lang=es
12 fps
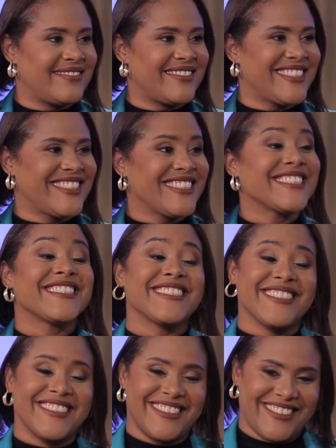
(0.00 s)
manual de
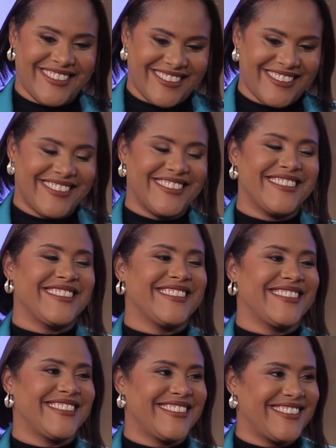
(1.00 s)
cómo hacerlo.
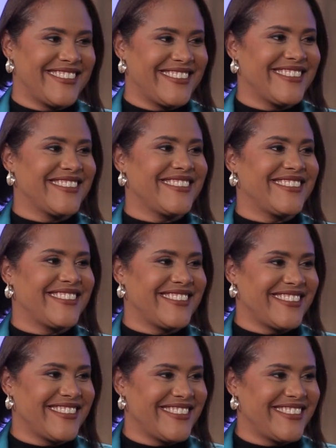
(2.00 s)
Entonces es también
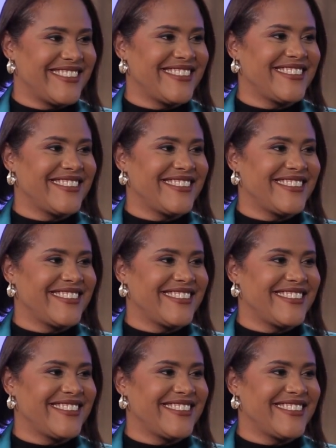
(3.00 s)
misión